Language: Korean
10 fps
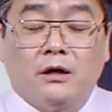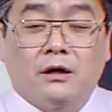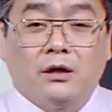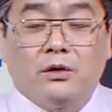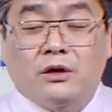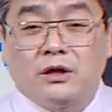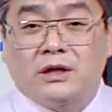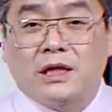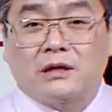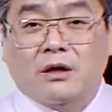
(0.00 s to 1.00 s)
그리고 그
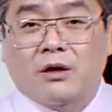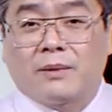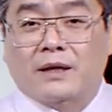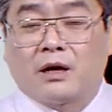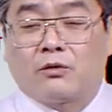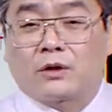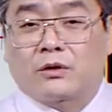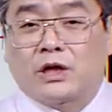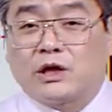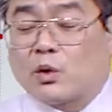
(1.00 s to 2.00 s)
실적을 바탕으로 해서
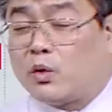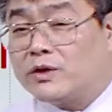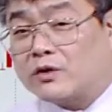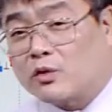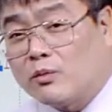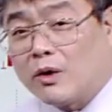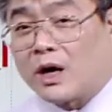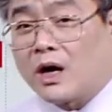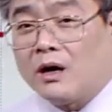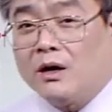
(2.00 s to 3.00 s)
실적 혼자 좋으면
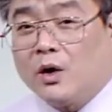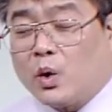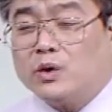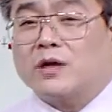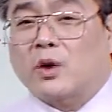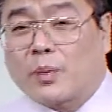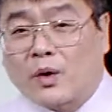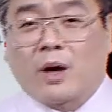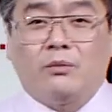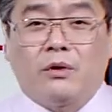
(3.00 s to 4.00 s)
뭐하나? 혼자
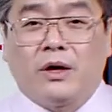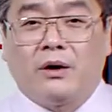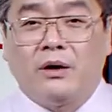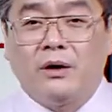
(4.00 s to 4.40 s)
저평가하면 뭐예요?